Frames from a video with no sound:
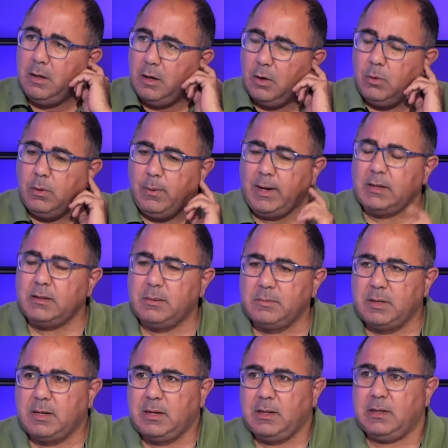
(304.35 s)
هو وحده من
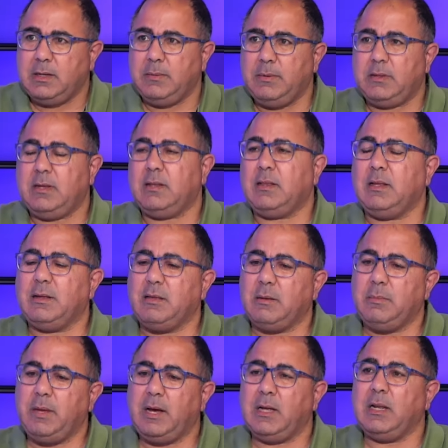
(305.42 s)
النباتات اللي كثير
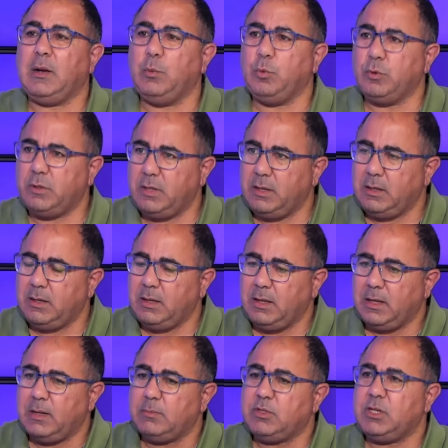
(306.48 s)
منيحه للوند هيلينج
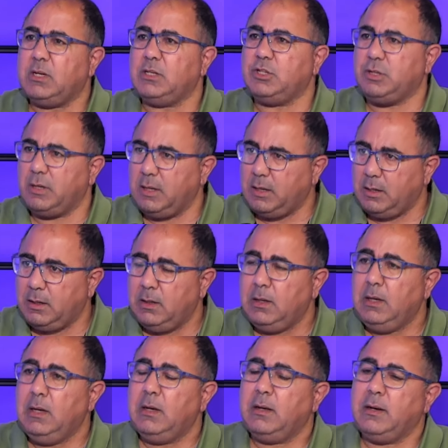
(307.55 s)
يعني بتشيل الجرح مه.